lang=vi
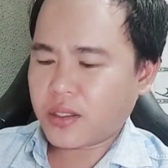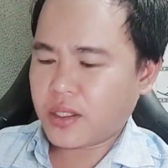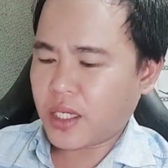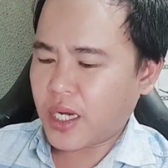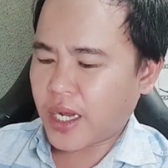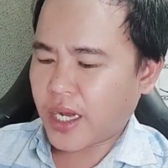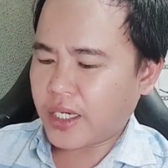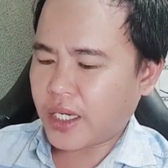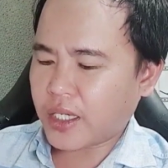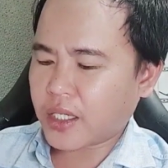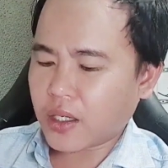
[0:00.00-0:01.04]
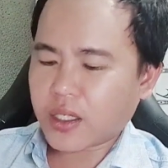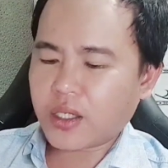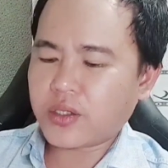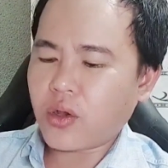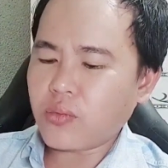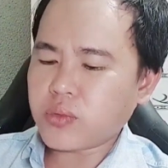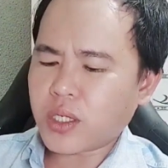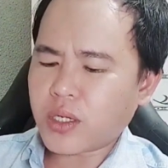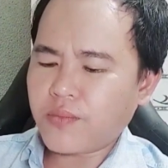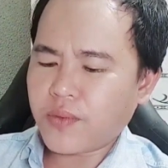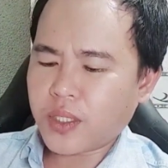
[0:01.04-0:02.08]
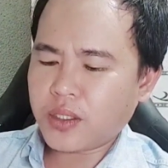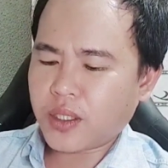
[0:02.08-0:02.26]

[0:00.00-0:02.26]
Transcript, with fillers: Vậy là ngày này cực kỳ tốt nha quý vị.